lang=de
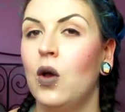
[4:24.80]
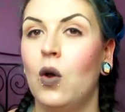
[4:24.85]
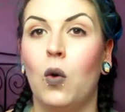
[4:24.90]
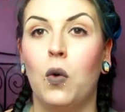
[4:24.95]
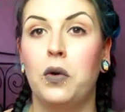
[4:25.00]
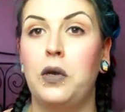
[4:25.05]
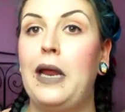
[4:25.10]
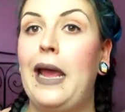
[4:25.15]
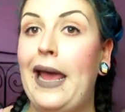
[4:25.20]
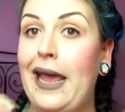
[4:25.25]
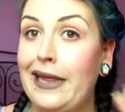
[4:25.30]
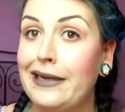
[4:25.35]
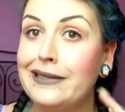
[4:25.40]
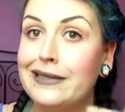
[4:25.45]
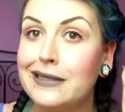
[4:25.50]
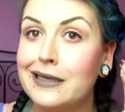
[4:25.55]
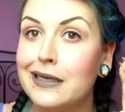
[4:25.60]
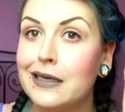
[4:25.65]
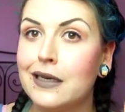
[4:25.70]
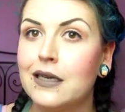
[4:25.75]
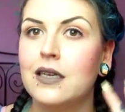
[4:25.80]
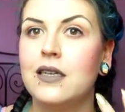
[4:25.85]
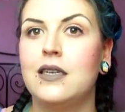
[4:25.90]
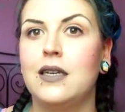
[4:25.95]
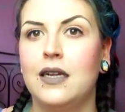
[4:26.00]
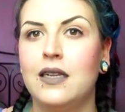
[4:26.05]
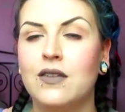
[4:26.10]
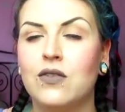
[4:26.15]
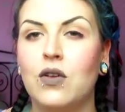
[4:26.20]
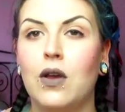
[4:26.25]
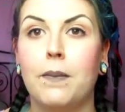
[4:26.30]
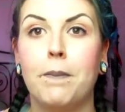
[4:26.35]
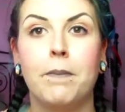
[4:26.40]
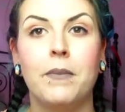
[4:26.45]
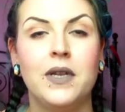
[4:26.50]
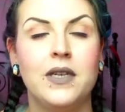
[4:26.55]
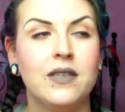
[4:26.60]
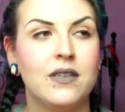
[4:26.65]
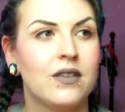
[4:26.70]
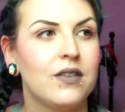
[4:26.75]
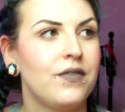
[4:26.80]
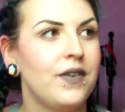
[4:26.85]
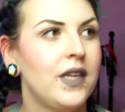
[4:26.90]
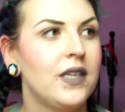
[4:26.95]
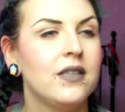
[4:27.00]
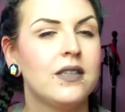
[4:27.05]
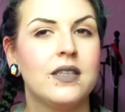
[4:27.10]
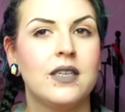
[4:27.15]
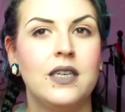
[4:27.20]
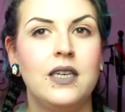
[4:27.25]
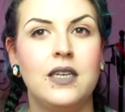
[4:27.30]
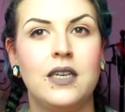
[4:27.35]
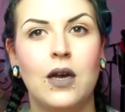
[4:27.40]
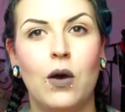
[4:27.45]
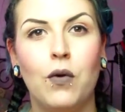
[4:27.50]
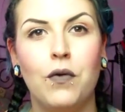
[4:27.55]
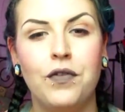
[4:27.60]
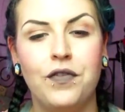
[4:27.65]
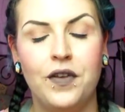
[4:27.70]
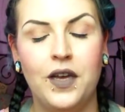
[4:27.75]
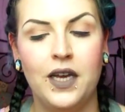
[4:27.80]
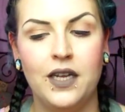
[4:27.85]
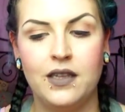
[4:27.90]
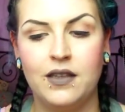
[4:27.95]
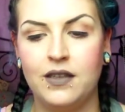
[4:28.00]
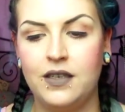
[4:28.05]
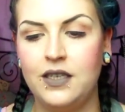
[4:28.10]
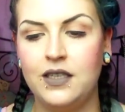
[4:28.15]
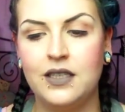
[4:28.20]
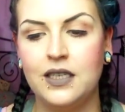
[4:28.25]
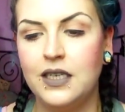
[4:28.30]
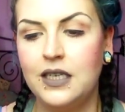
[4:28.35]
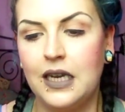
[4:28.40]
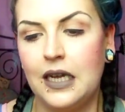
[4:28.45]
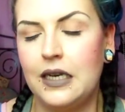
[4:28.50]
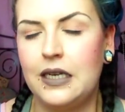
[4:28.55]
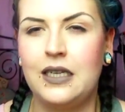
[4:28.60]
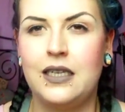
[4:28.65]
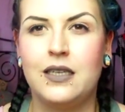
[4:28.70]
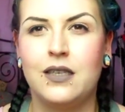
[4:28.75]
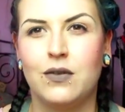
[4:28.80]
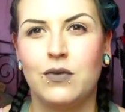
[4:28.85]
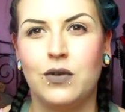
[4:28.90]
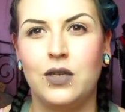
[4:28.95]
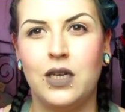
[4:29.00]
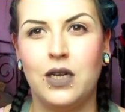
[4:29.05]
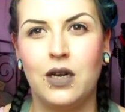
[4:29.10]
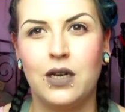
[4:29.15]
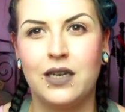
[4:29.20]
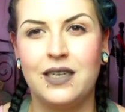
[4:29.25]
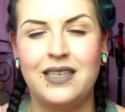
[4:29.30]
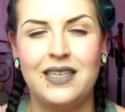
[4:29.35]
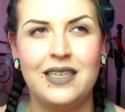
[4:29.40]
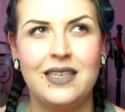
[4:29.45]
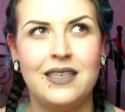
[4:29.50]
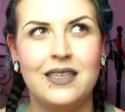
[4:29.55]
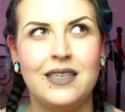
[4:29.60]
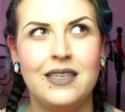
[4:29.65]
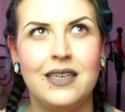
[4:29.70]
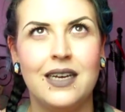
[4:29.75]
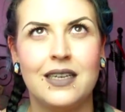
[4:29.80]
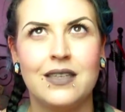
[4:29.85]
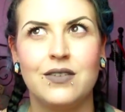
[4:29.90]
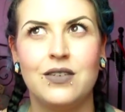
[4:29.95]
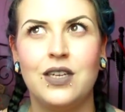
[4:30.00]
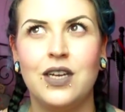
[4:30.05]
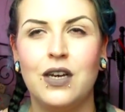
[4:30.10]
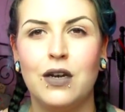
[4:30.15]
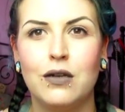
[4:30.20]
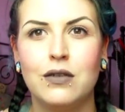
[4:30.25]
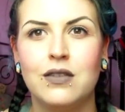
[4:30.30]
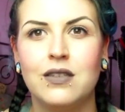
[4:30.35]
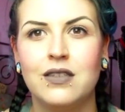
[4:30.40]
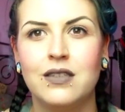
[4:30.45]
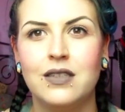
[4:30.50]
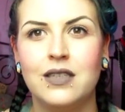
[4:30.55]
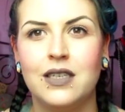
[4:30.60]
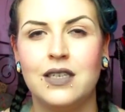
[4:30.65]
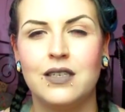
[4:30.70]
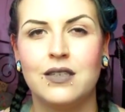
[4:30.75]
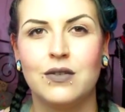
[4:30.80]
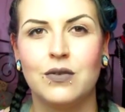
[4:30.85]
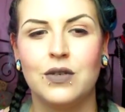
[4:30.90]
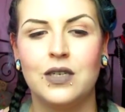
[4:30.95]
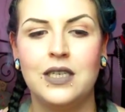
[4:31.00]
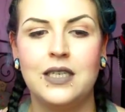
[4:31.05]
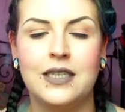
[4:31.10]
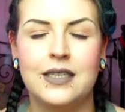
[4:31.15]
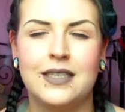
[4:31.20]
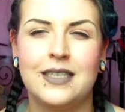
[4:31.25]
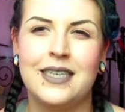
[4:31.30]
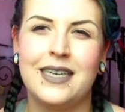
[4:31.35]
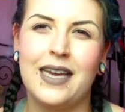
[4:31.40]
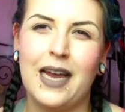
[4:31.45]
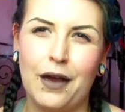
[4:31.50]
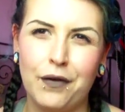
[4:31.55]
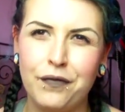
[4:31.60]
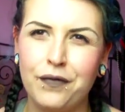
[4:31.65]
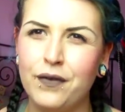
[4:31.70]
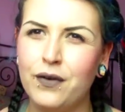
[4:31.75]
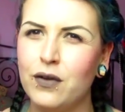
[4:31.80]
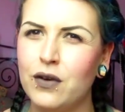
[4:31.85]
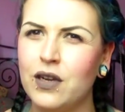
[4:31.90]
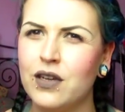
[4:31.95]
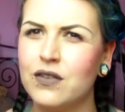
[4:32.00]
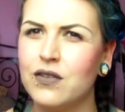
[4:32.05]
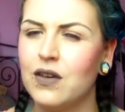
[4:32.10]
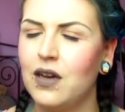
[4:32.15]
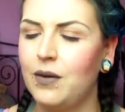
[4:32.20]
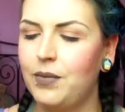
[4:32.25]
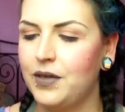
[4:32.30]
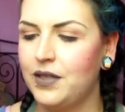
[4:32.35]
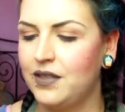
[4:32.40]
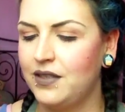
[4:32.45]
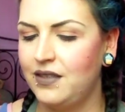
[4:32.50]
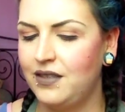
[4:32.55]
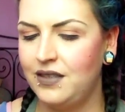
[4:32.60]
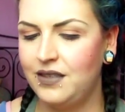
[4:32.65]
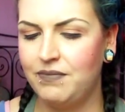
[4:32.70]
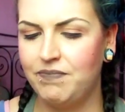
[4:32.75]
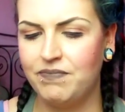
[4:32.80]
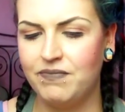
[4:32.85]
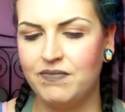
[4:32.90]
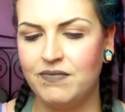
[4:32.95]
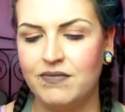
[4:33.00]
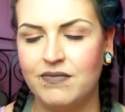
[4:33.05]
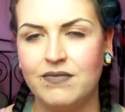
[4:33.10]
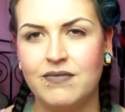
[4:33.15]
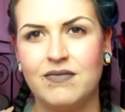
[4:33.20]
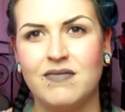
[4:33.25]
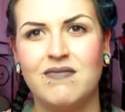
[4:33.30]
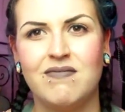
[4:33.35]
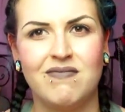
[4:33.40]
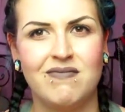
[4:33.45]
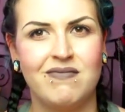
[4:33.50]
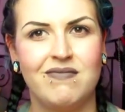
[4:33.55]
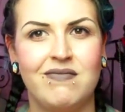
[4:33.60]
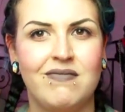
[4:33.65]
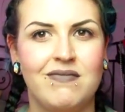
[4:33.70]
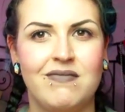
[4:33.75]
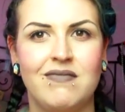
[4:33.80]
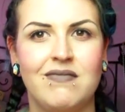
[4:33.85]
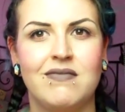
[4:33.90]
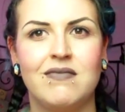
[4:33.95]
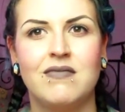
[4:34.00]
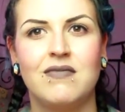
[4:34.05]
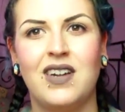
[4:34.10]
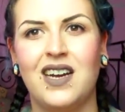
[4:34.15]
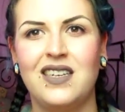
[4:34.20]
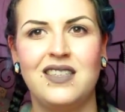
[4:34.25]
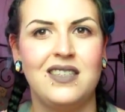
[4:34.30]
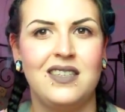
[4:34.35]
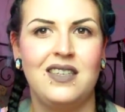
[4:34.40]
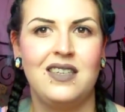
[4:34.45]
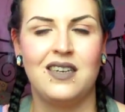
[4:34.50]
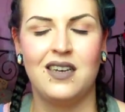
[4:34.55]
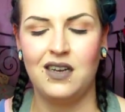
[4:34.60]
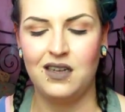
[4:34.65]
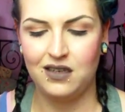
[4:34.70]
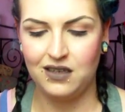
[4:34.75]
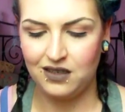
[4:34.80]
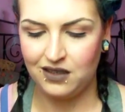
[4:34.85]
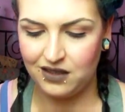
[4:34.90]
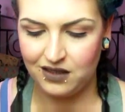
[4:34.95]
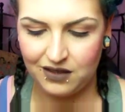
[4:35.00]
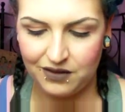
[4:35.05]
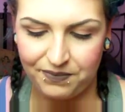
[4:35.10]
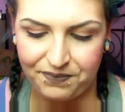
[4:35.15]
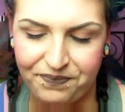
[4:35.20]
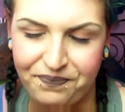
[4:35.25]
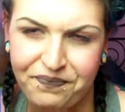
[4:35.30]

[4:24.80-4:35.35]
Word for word: und Ältere dann so ab Mitte 20 aufwärts, die sind da nicht so. Die, die, also die glotzen nicht so. Nicht, dass sie gaffen oder so, aber sie. weiß ich gar nicht.